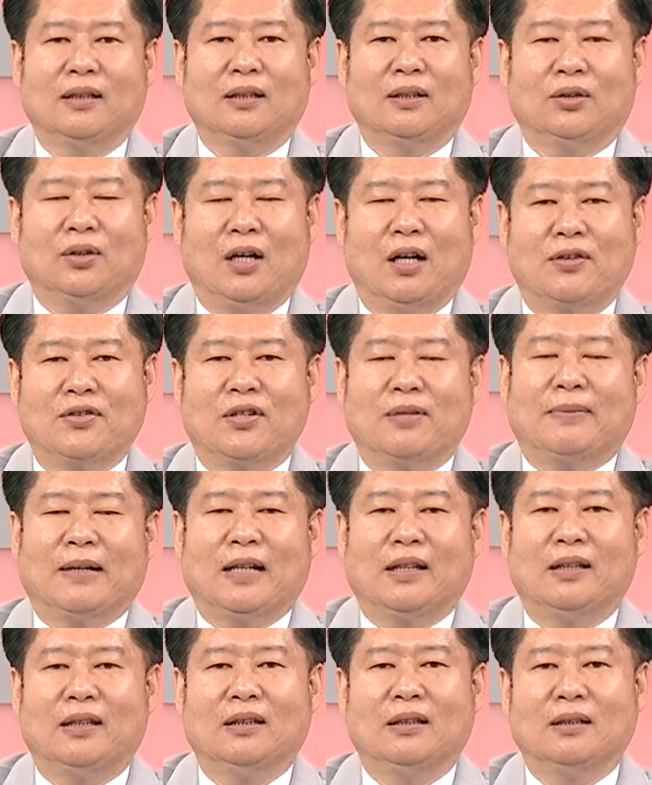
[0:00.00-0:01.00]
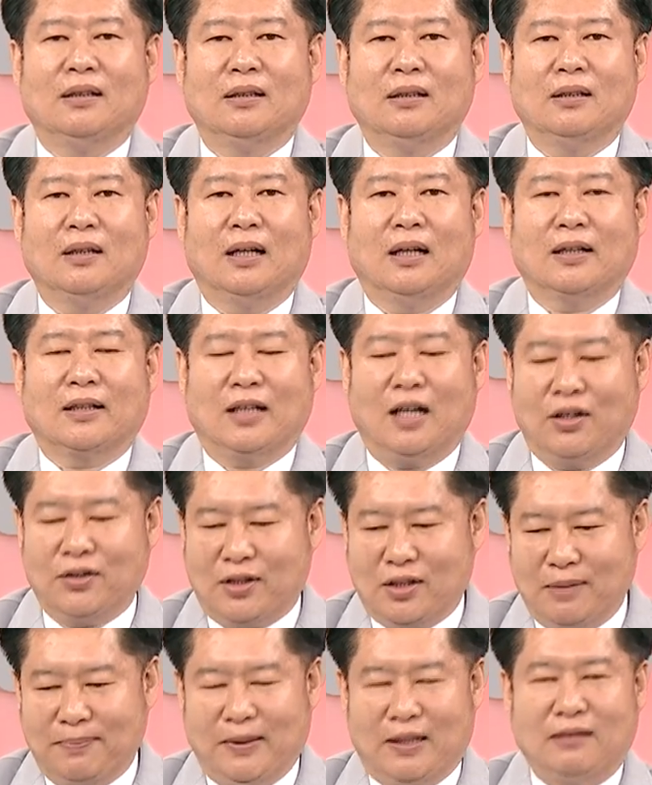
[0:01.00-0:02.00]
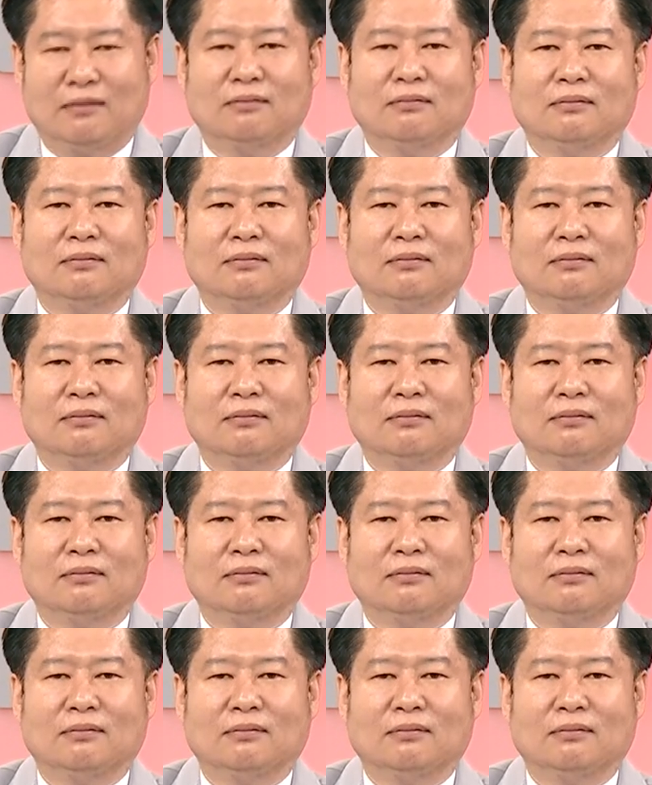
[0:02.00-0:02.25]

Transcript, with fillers: 都好几百亿啊，高资本、